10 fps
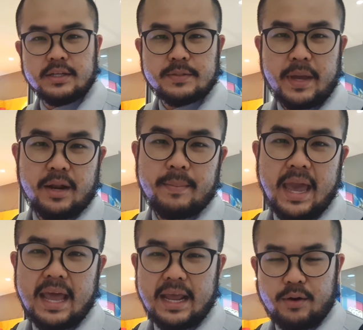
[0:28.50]

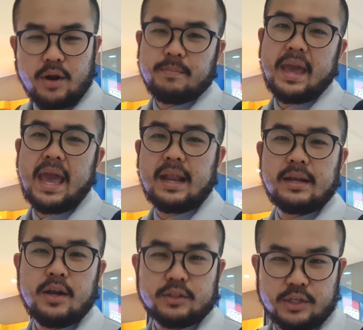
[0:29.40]
Spider-Man Iron Man
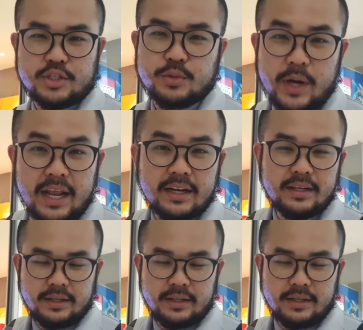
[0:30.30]
Doctor Strange